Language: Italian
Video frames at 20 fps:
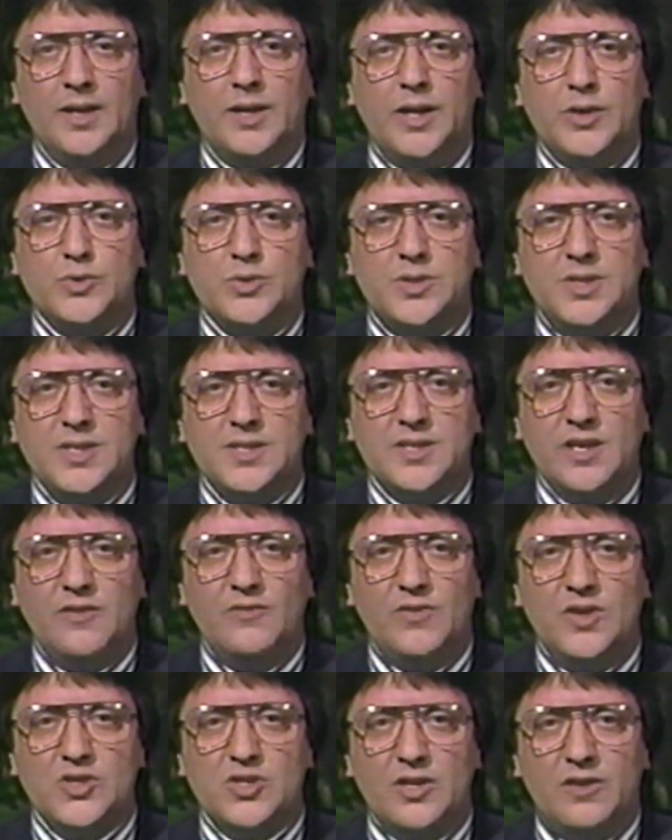La giustizia
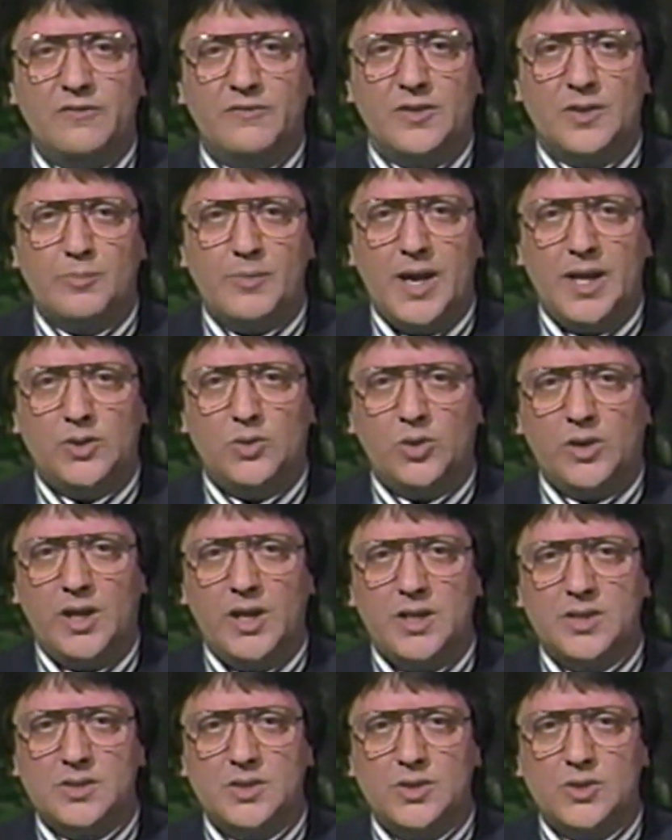invece ha affermato
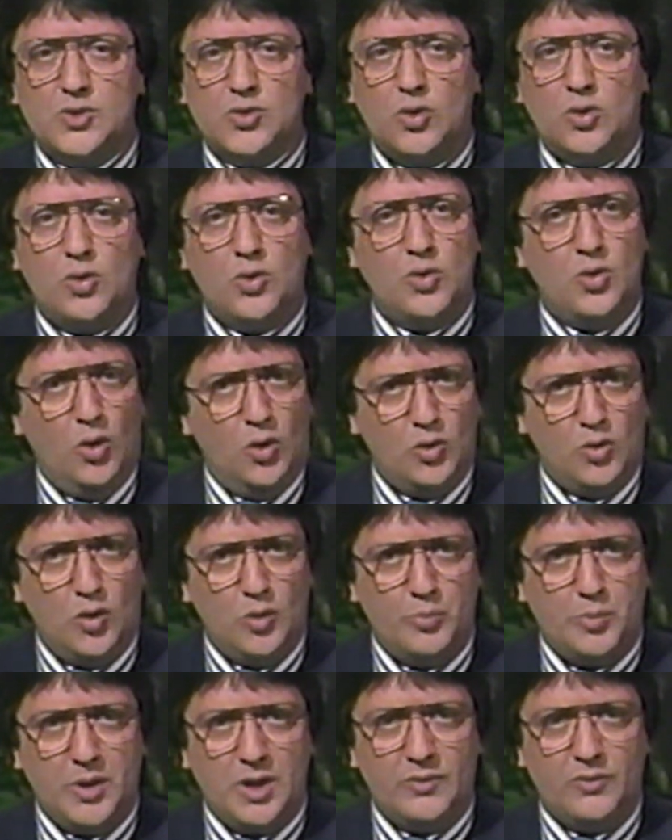che essi sono non
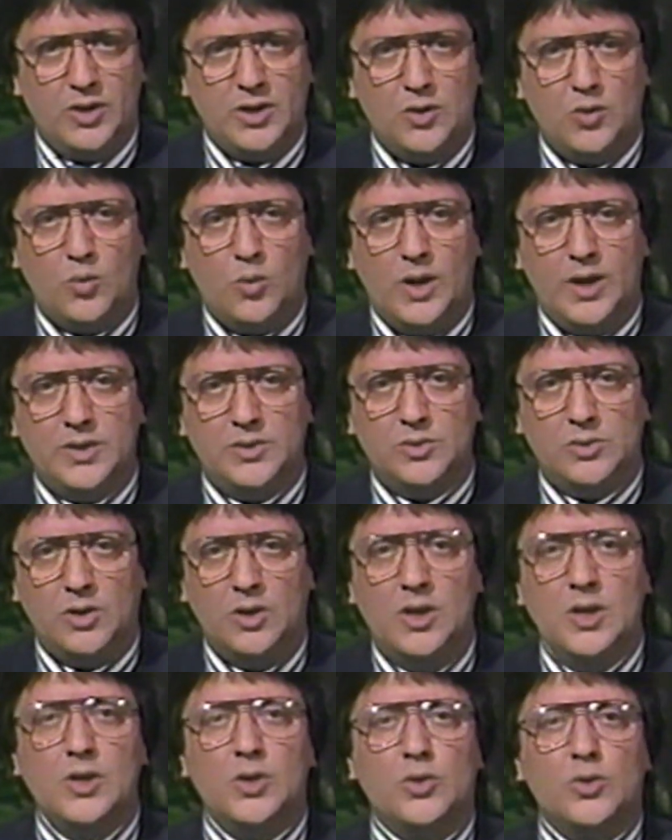colpevoli in quanto
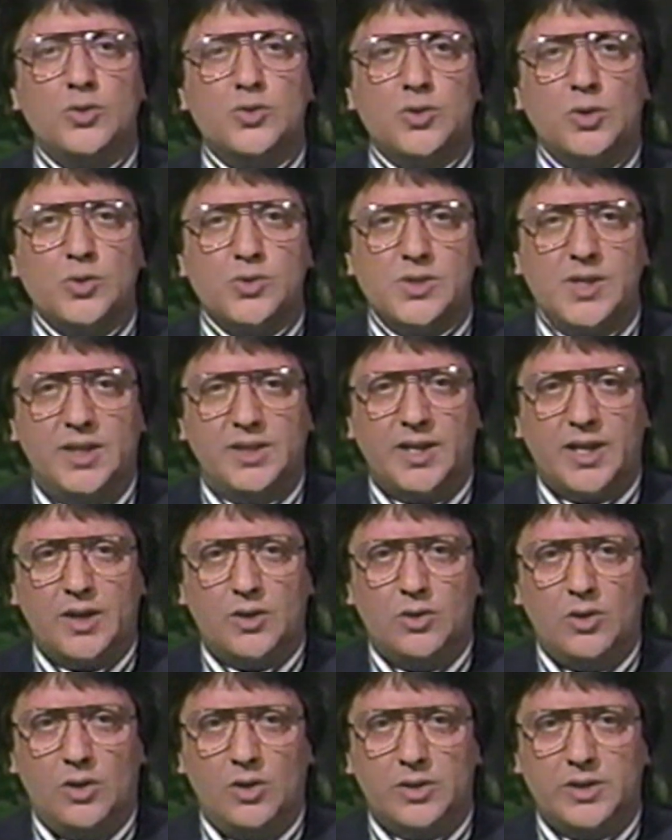non sono state
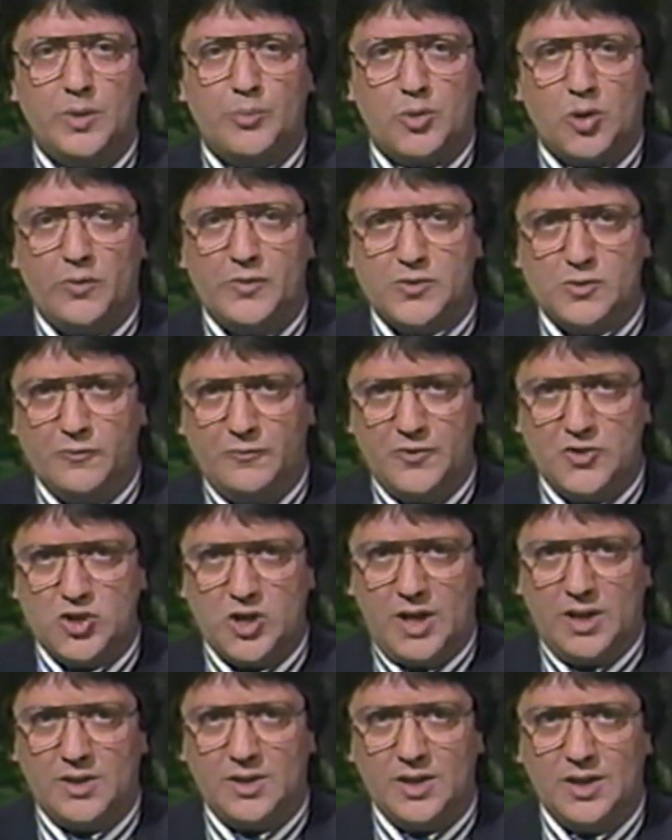raccolte prove
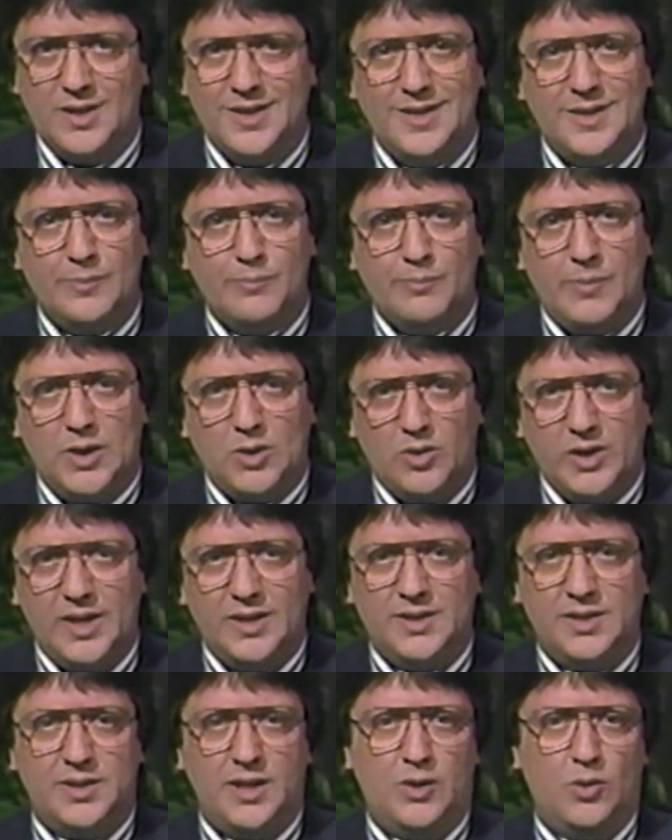sufficienti, ma non è
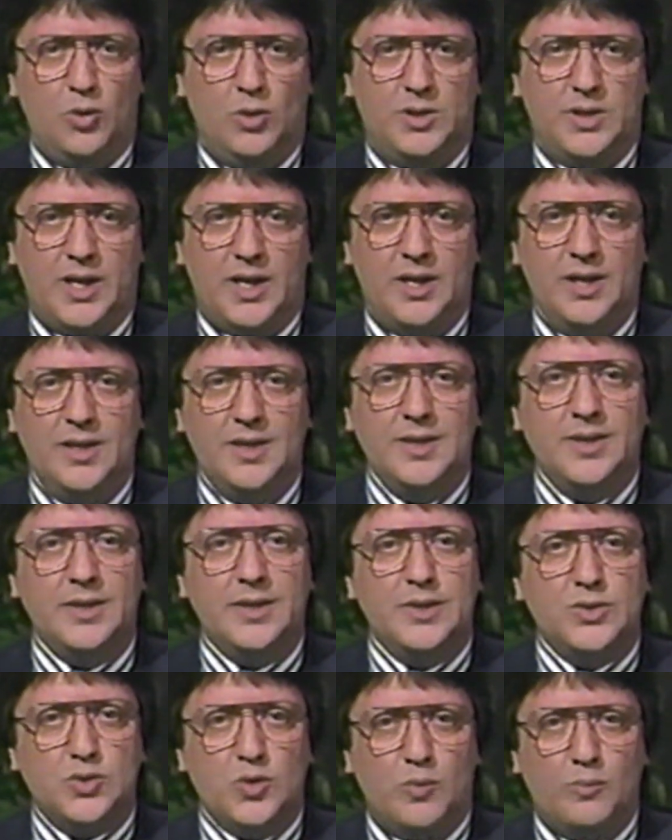andata oltre.
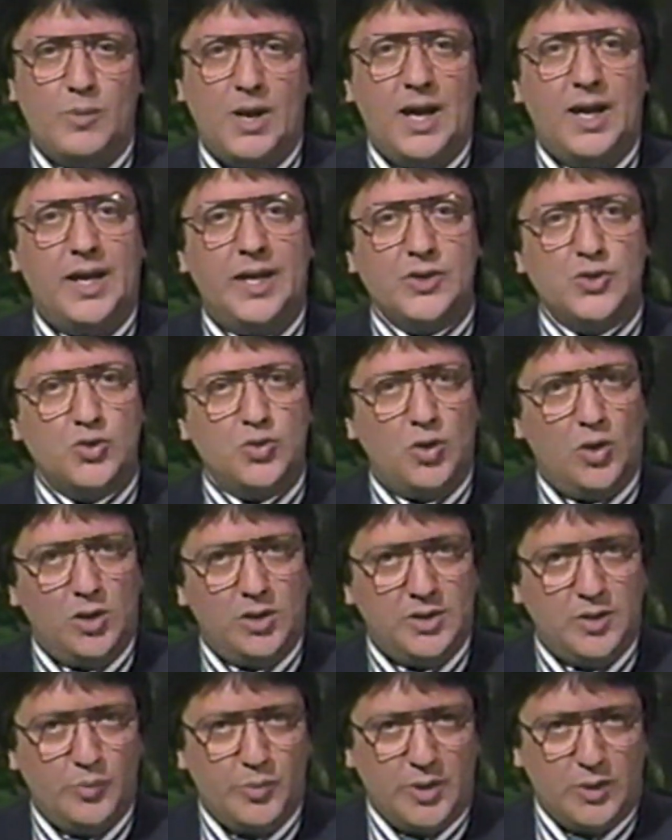Insomma,
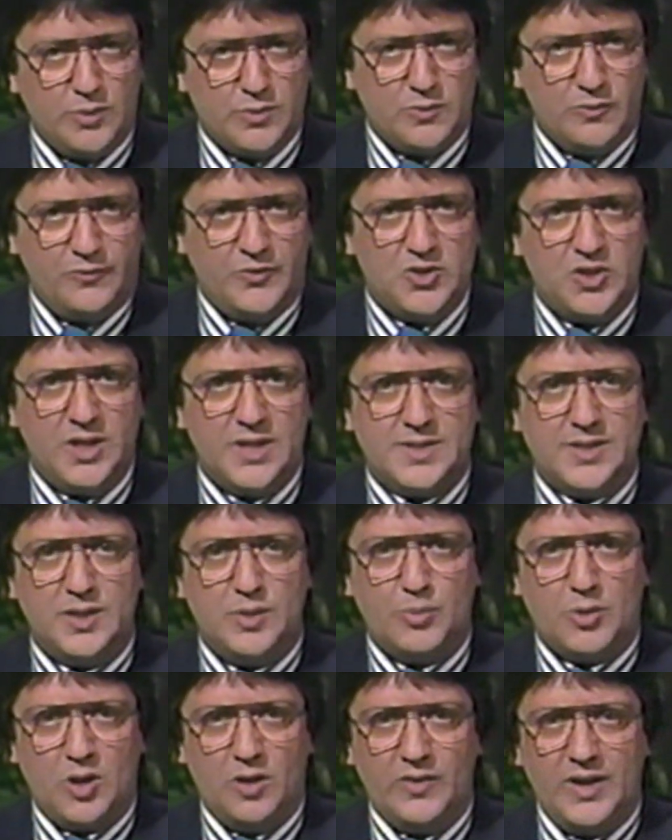assolti per insufficienza
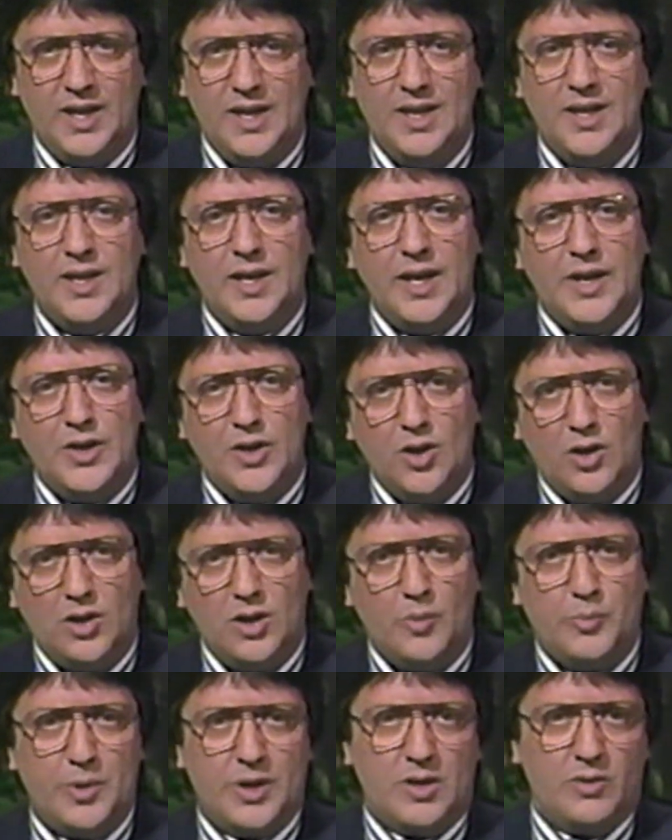di prove e
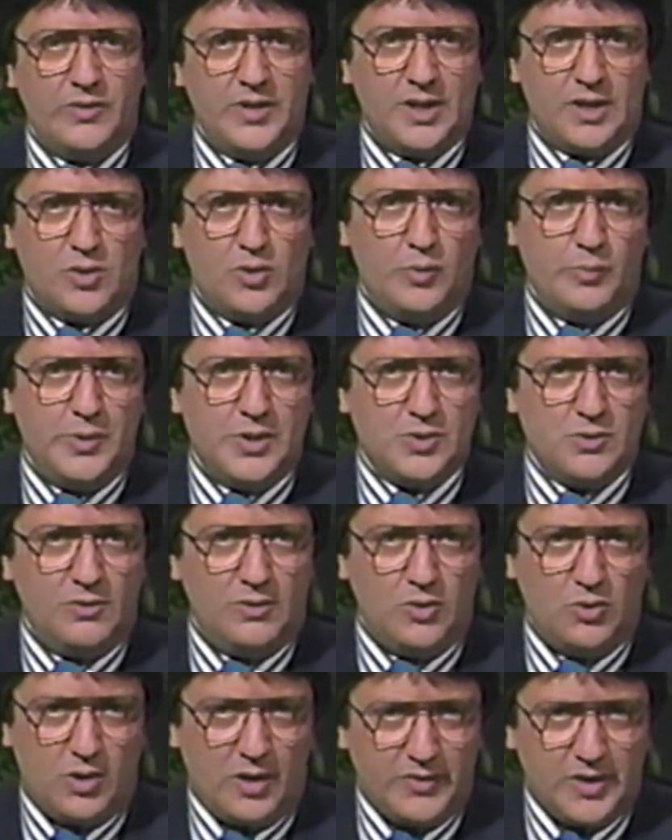non per aver commesso,
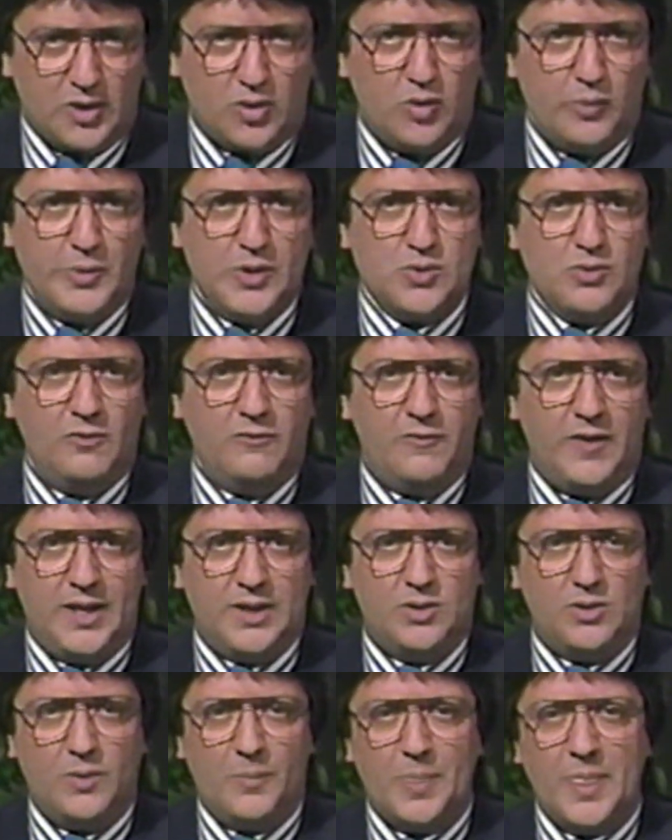non aver commesso il
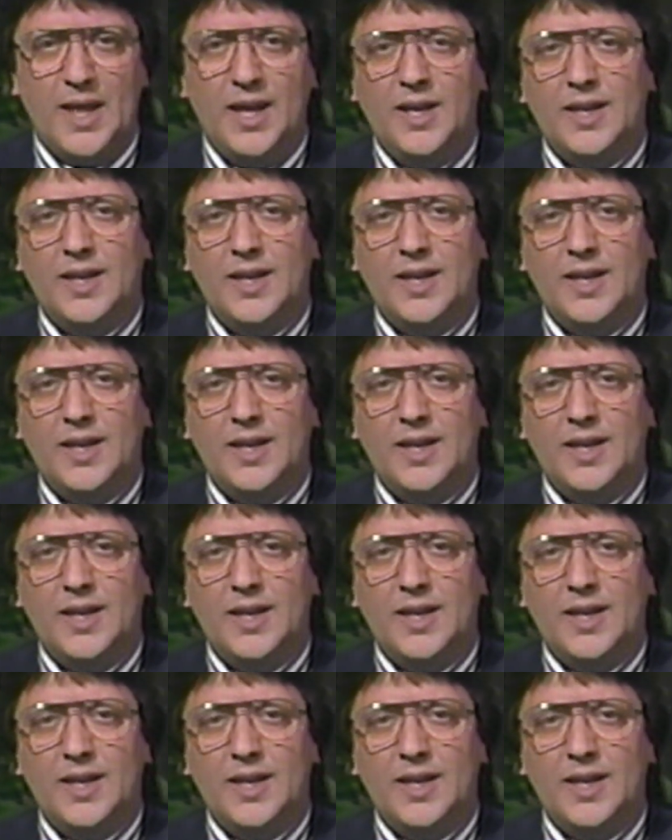fatto.